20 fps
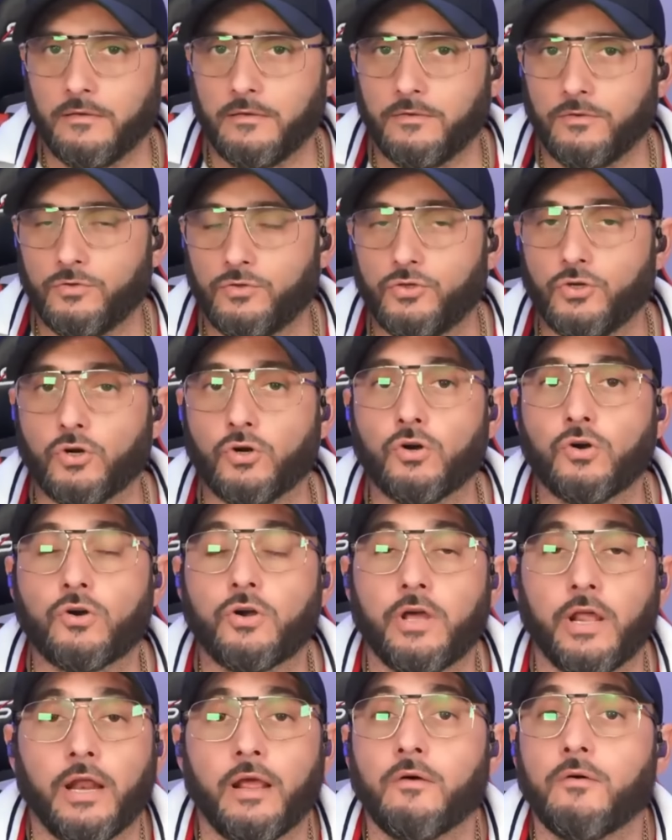Yo no
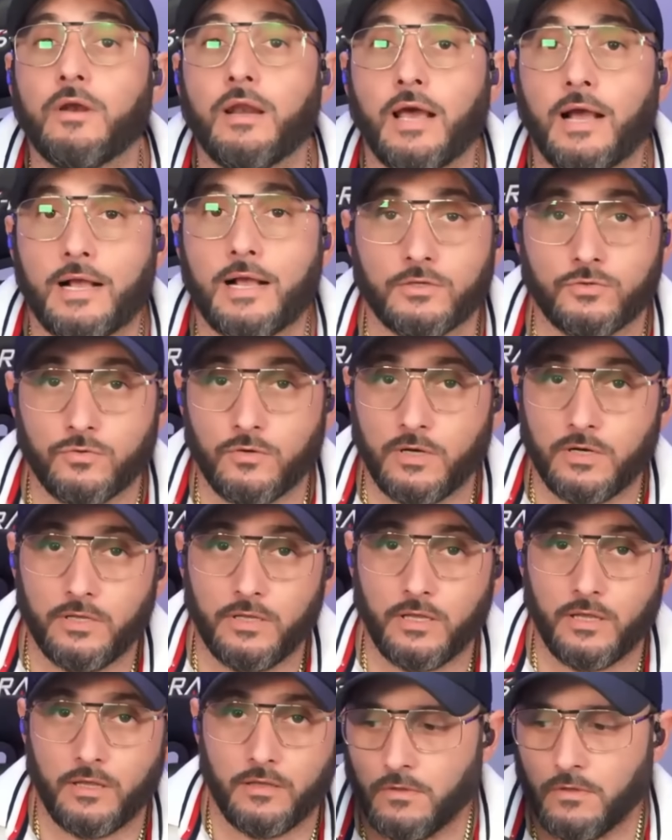creo en las
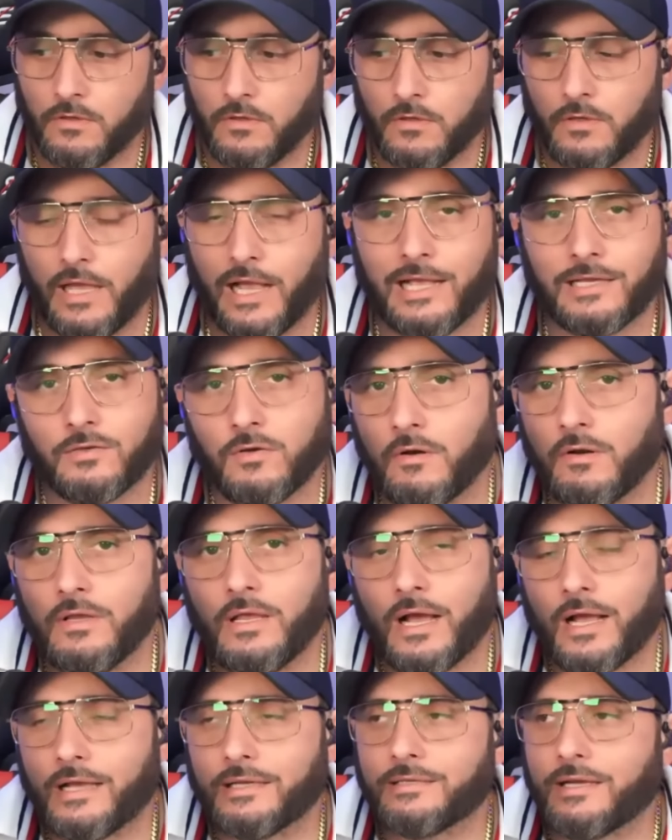casualidades. Qué
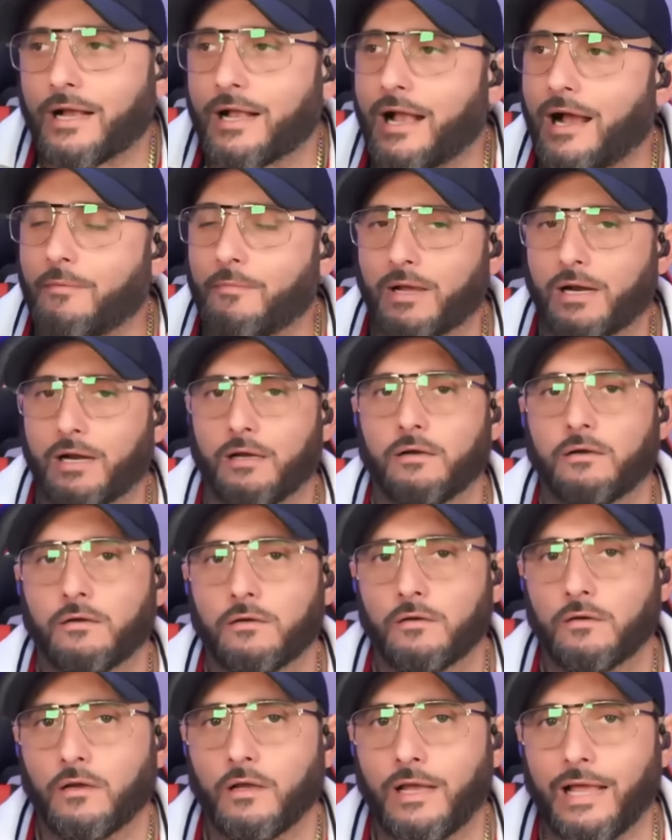casualidad que esas cámaras
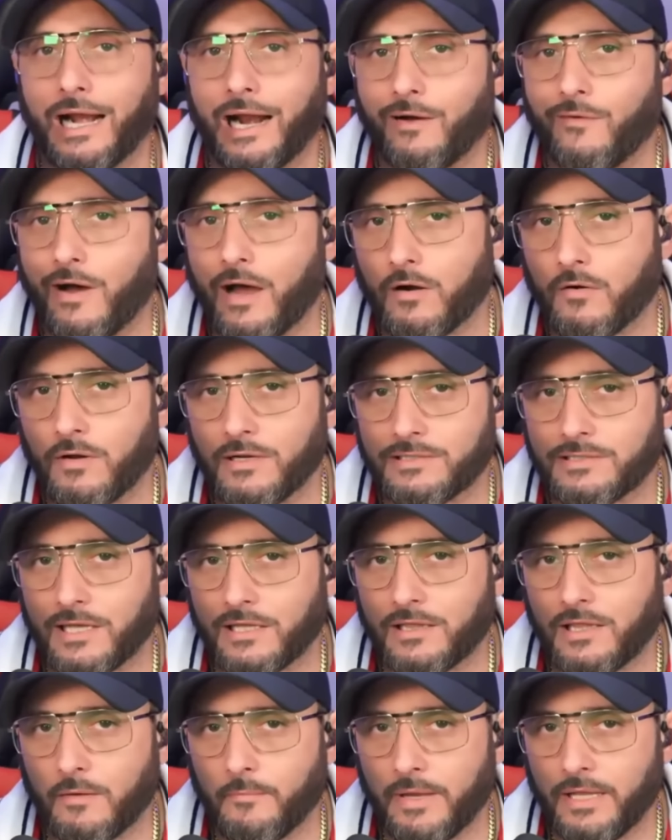grabaron
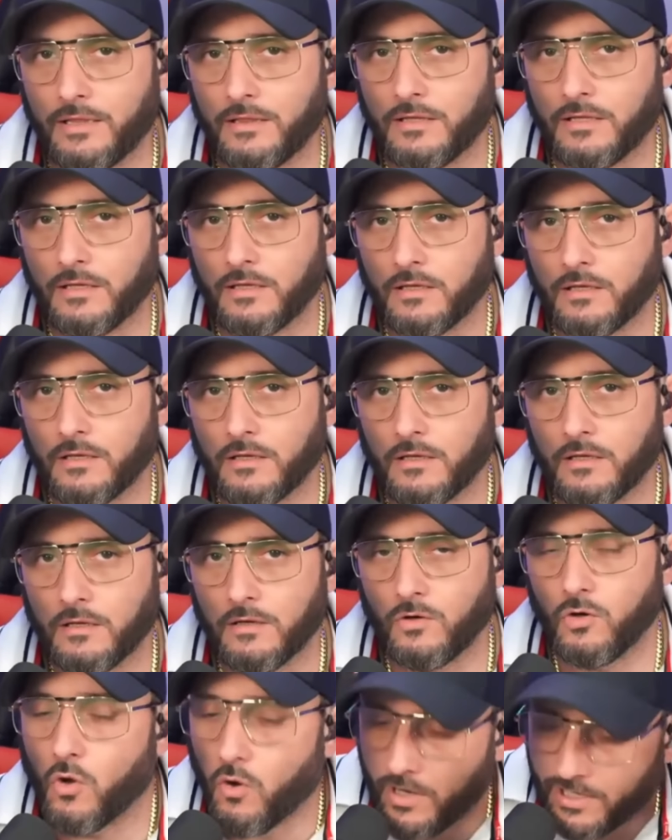exactamente
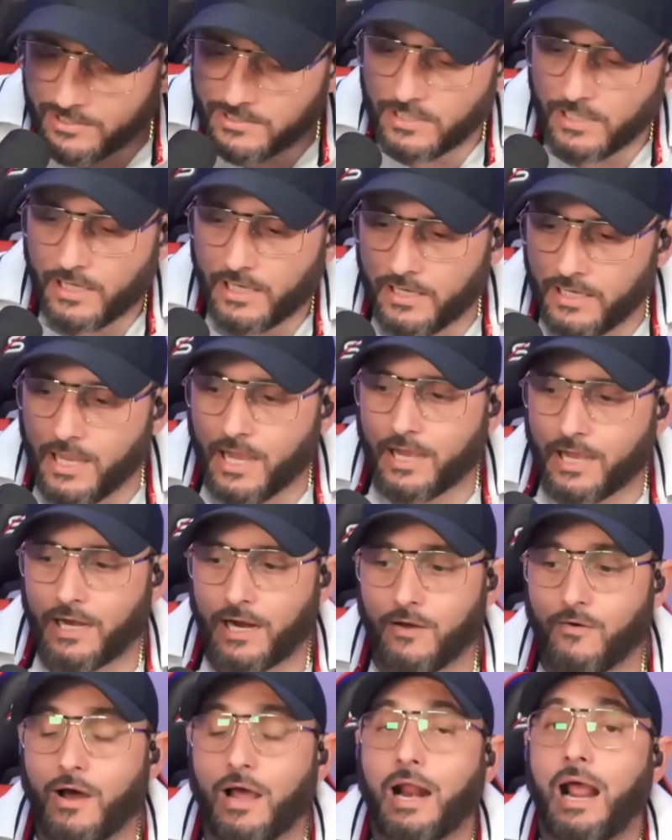lo que se quería
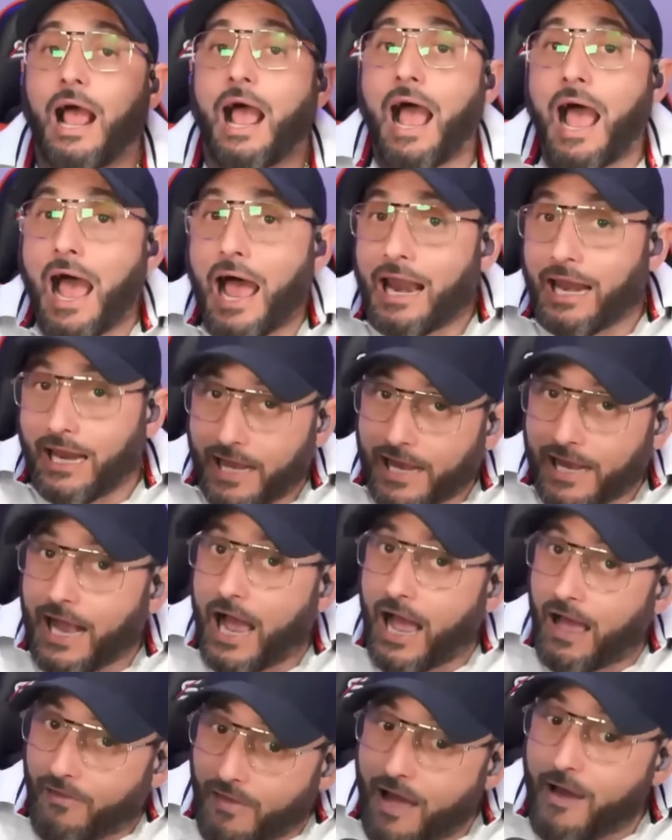grabar
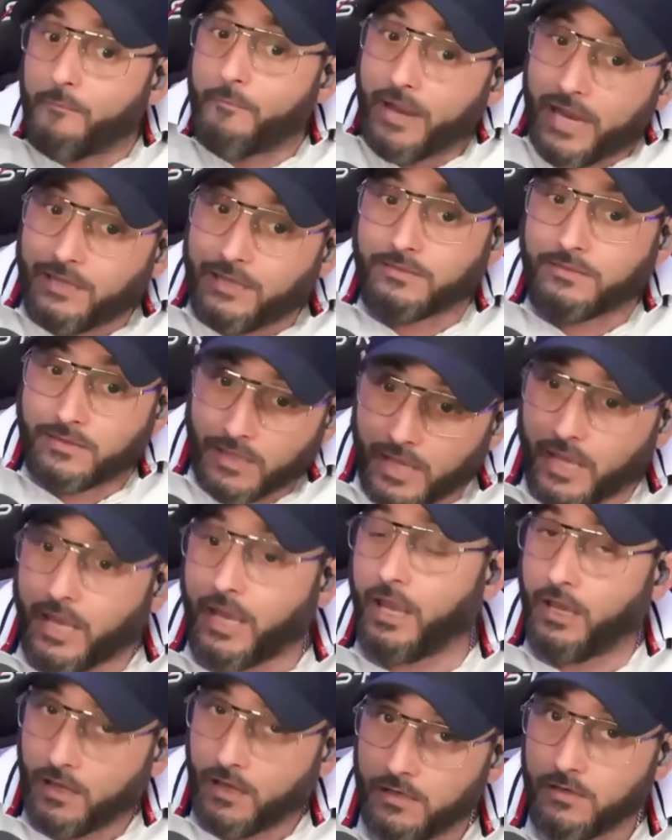
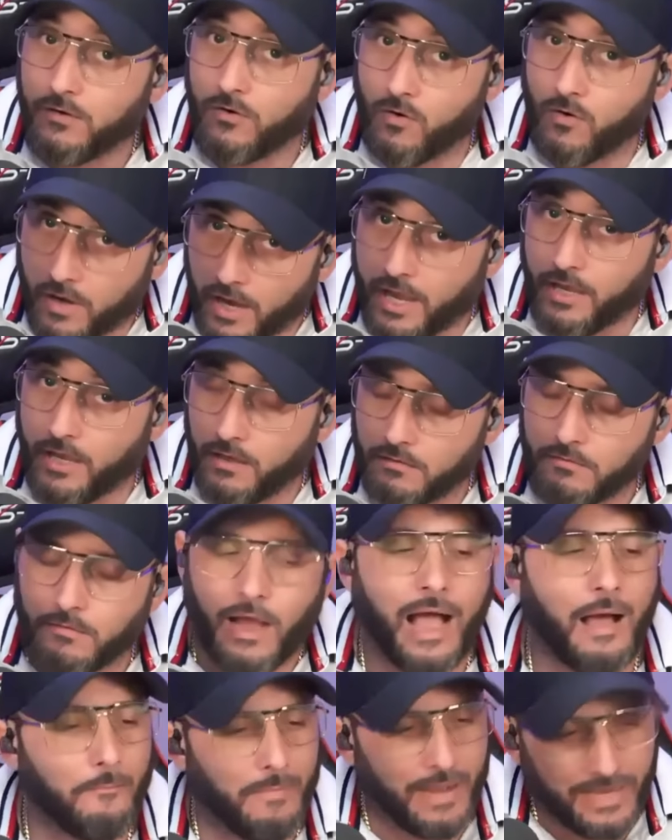alegadamente, ¿ok?
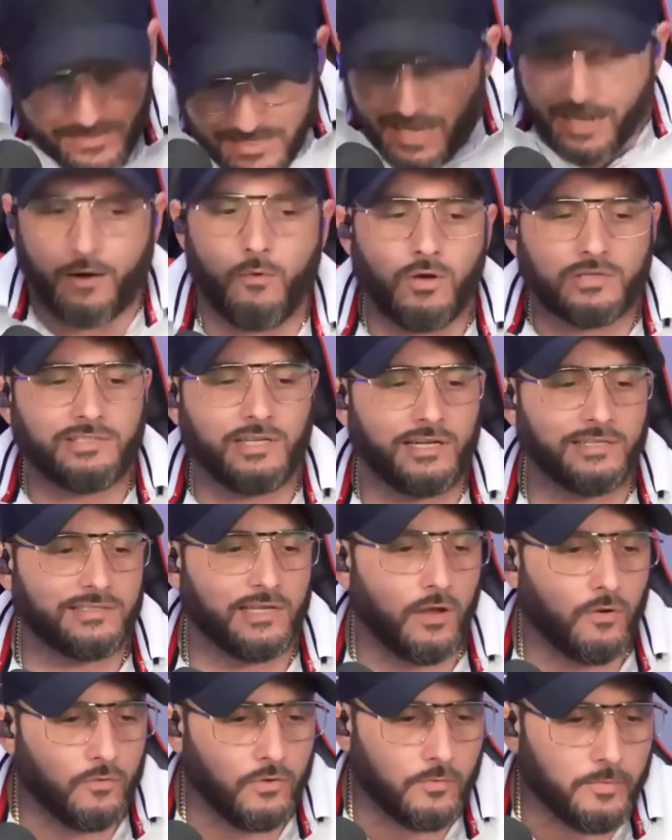A ah, mañana voy a hacer ese
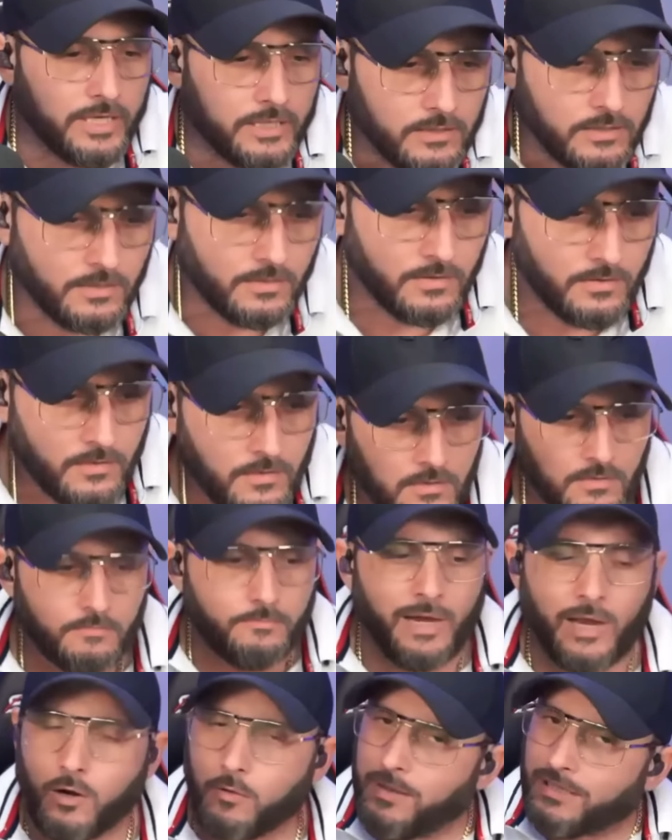audio,
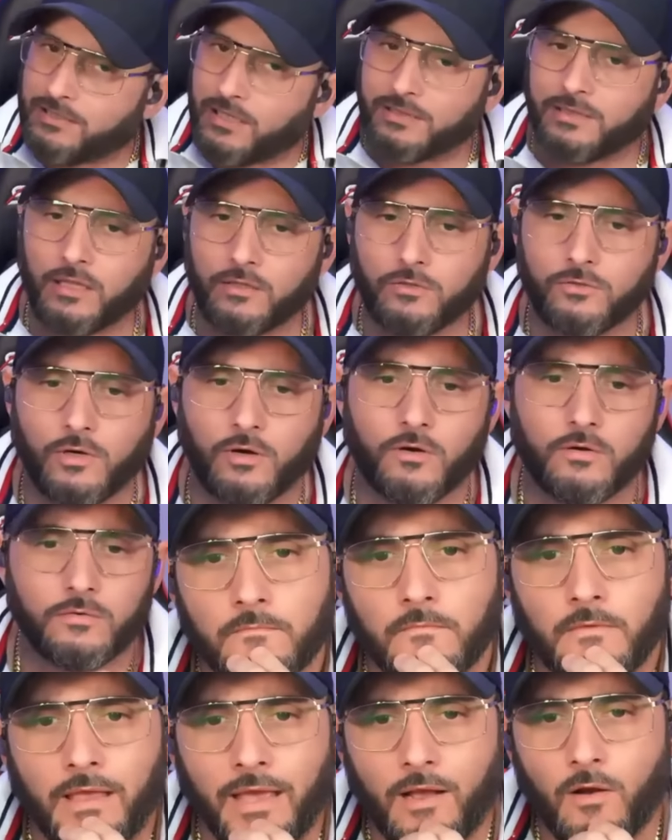para no pasar tanto trabajo.
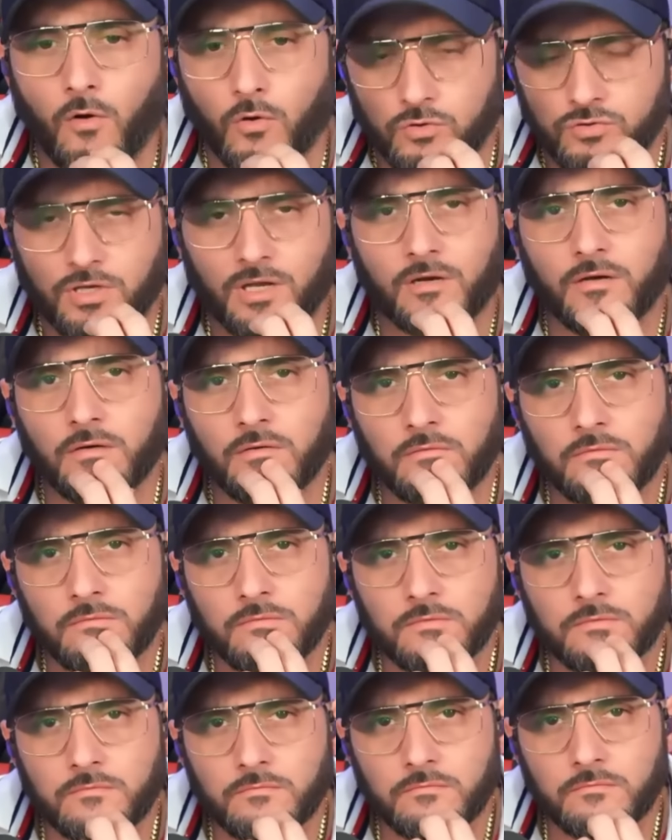Qué cosa, ¿no?
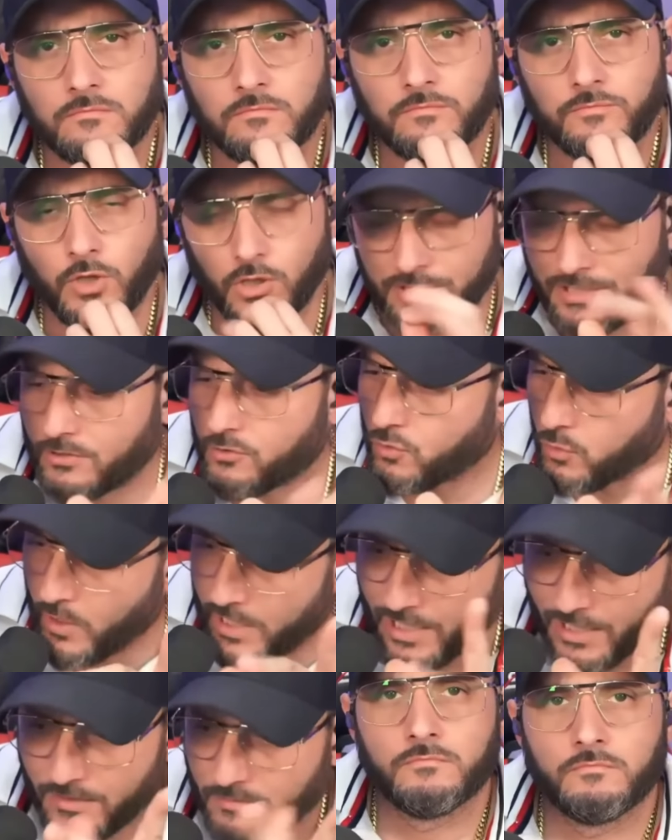¿No te
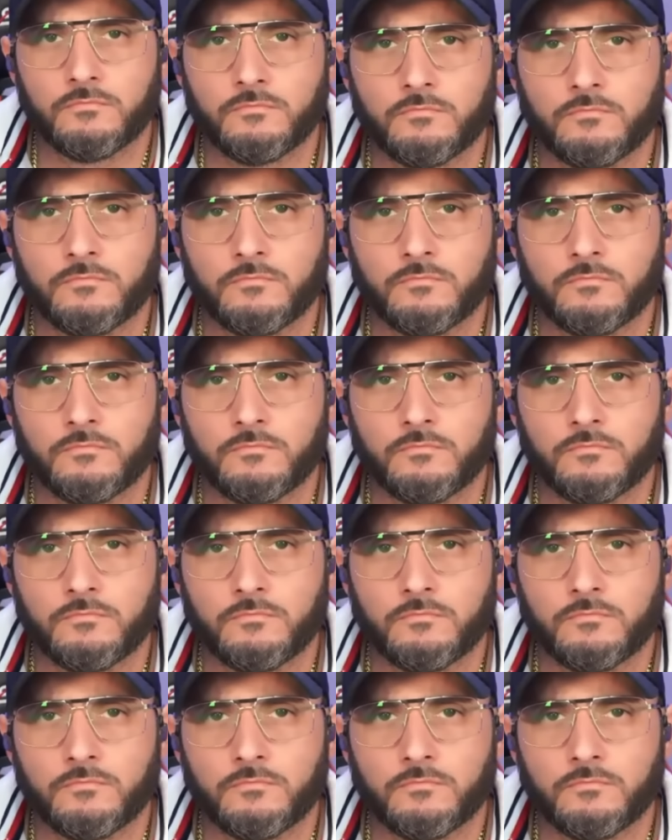suena?